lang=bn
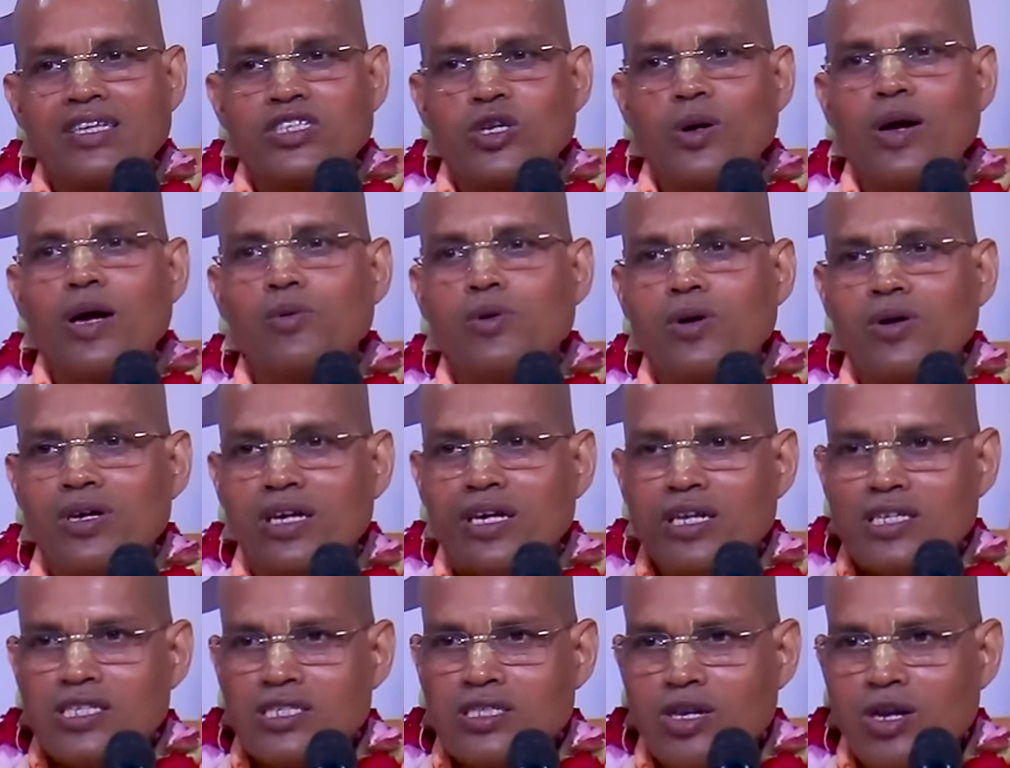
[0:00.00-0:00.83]
সবাই বলুন
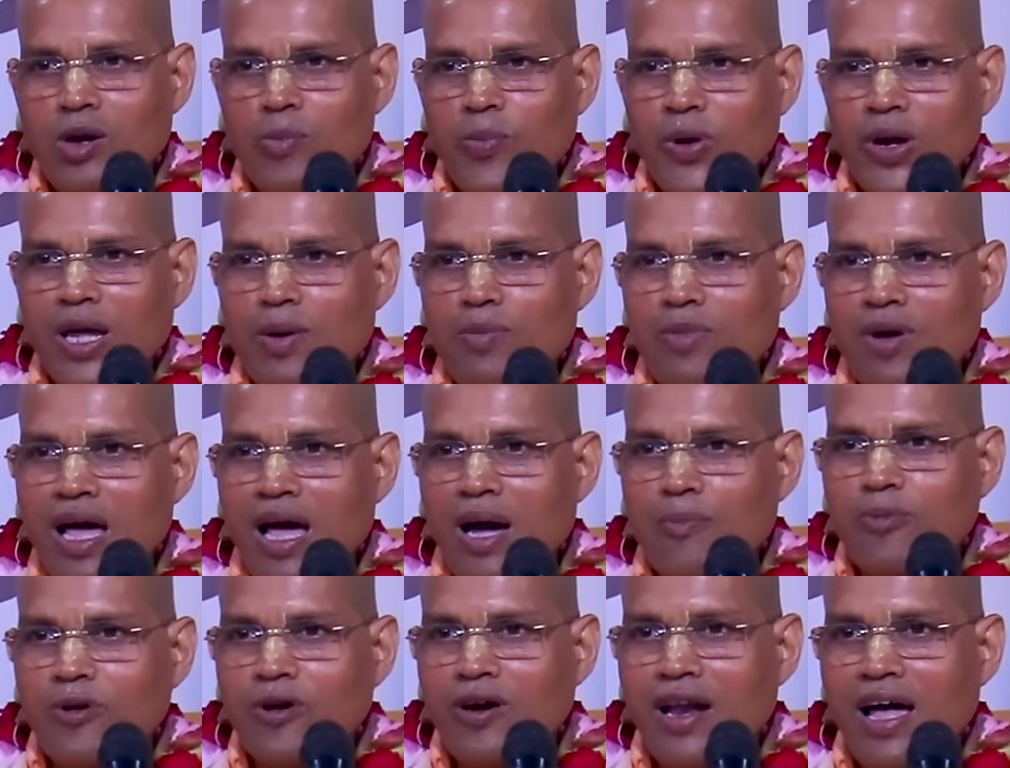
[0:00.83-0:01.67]
কৃষ্ণ প্রেম
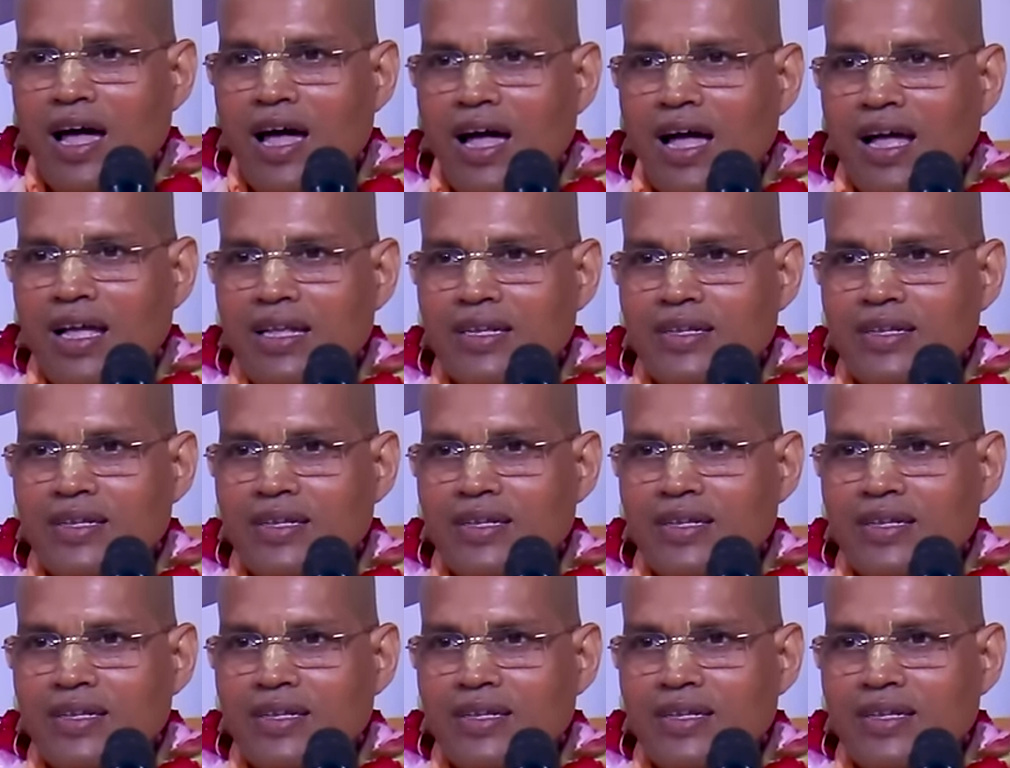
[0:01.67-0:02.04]
লাভ করা